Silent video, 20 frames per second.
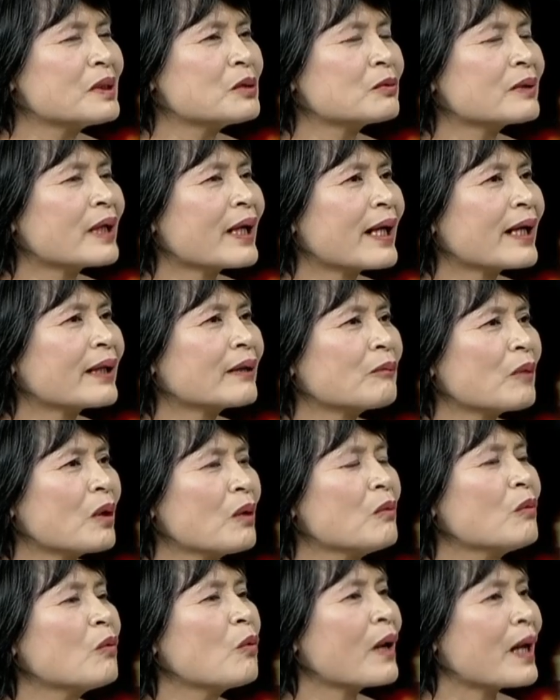chúng ta ăn
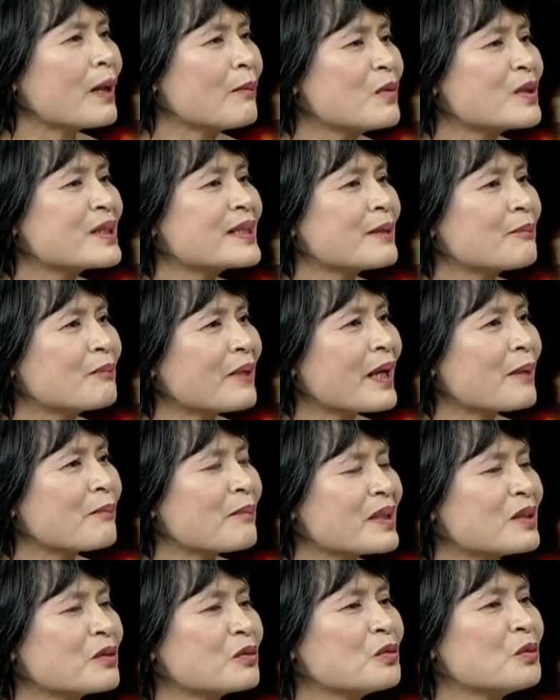không quá 100 gram
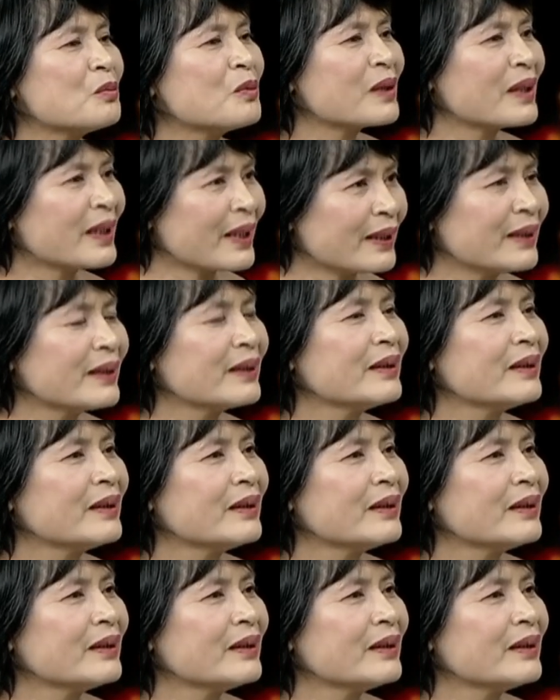bánh trung thu một ngày